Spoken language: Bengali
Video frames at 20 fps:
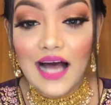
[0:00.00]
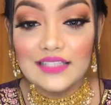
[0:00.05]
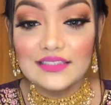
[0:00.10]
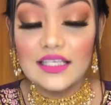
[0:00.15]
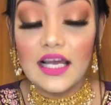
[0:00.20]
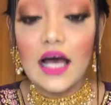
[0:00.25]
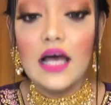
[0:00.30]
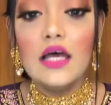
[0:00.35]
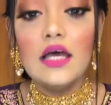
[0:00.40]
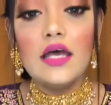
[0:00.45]

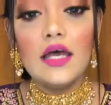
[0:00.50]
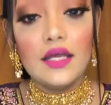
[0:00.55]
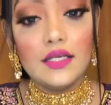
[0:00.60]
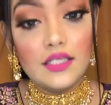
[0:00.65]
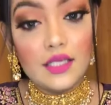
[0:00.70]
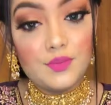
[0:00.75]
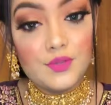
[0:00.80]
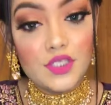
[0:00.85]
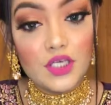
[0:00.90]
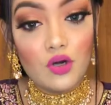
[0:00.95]
আচ্ছা
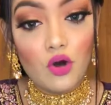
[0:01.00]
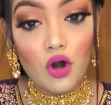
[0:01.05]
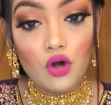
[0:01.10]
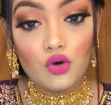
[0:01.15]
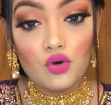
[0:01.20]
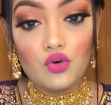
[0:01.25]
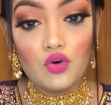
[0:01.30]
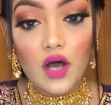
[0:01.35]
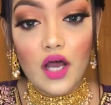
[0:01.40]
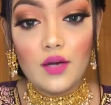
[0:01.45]
ডিপসি
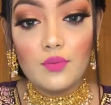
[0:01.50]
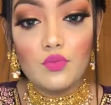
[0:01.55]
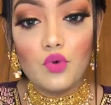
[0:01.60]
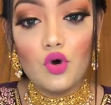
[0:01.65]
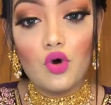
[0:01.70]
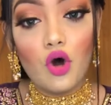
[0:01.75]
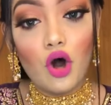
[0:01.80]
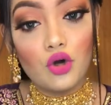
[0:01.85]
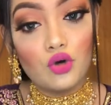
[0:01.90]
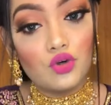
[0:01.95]
কটনও আনবো
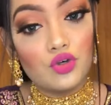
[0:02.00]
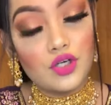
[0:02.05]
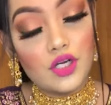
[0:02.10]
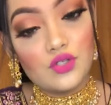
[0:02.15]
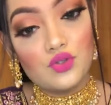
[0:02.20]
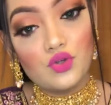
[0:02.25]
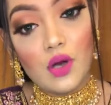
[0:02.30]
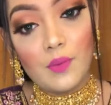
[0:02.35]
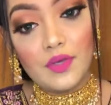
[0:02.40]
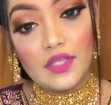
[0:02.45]
কটন
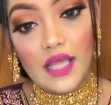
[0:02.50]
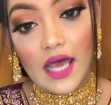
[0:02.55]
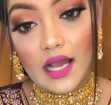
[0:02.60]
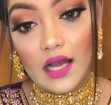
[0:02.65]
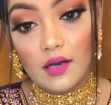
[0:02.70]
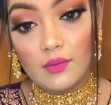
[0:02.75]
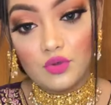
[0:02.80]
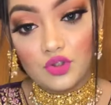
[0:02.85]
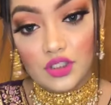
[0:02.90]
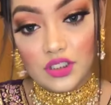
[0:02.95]
ড্রেসও আমি
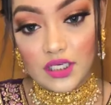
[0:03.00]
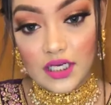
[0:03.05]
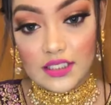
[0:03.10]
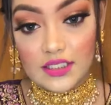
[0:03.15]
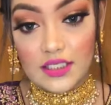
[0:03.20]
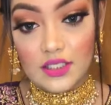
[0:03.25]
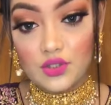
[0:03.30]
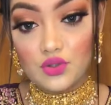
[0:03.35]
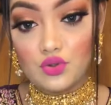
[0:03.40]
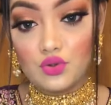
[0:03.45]
দেখাবো ঠিক
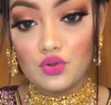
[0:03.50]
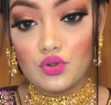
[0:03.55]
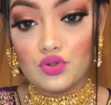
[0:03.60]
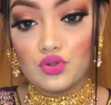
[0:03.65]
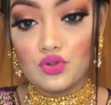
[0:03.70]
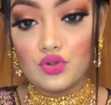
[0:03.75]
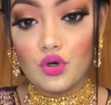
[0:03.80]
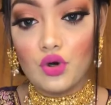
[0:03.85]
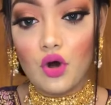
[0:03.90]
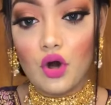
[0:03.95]
আছে সুন্দর
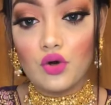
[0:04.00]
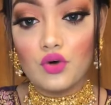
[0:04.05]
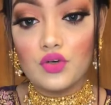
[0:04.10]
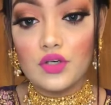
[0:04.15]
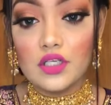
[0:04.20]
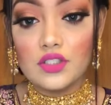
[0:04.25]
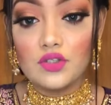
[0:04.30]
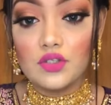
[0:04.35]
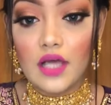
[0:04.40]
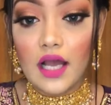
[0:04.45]
সুন্দর কটন
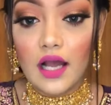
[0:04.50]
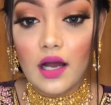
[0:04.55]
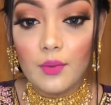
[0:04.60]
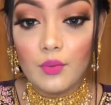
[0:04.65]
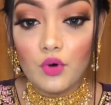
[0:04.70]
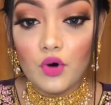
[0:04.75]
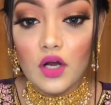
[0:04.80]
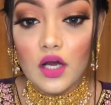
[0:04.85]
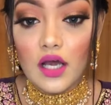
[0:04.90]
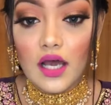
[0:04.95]
ড্রেসও দেখাবো